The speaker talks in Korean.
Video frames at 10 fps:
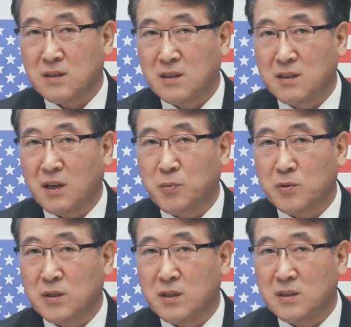
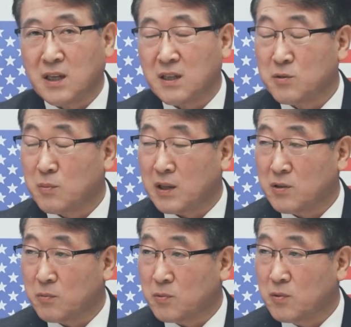등락폭이 차이가 좀 많이
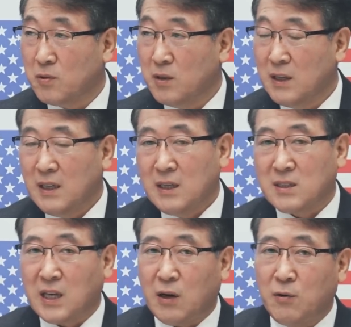없고
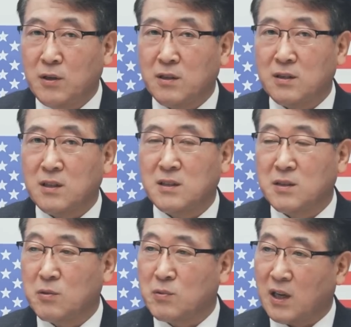4월에 그
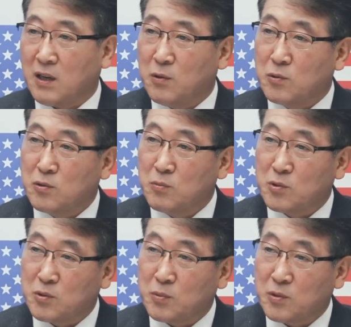대신에 좀 약간 오르는
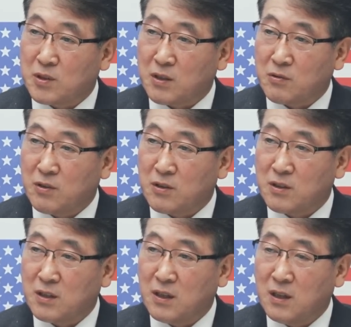모습이 보이더라고요.
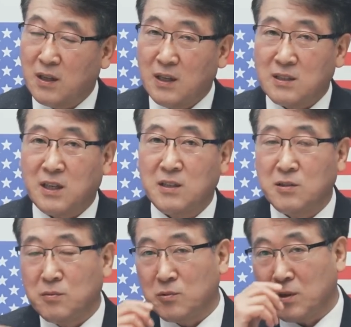그런데
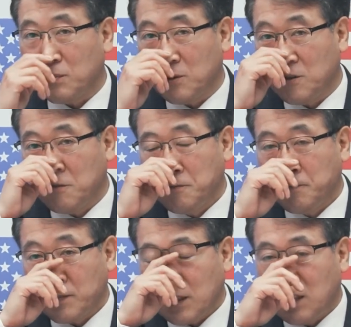차이점 뭐냐면
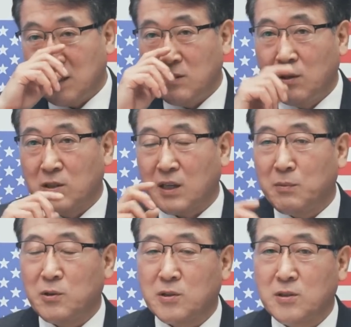2월,
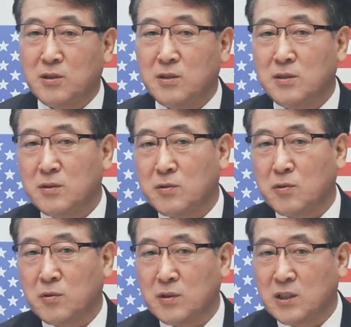3월은
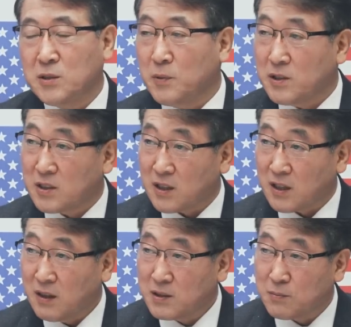주로 이제 10억
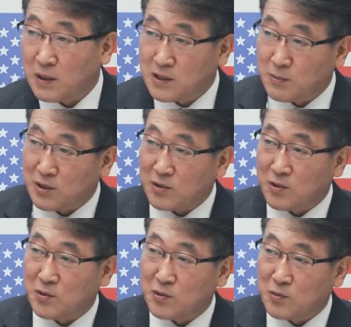이상의 지금
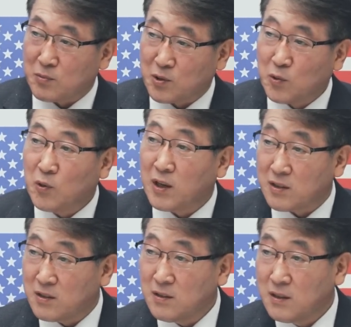말씀하셨던 네, 좀 네.
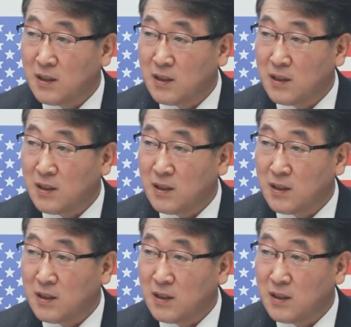선호하는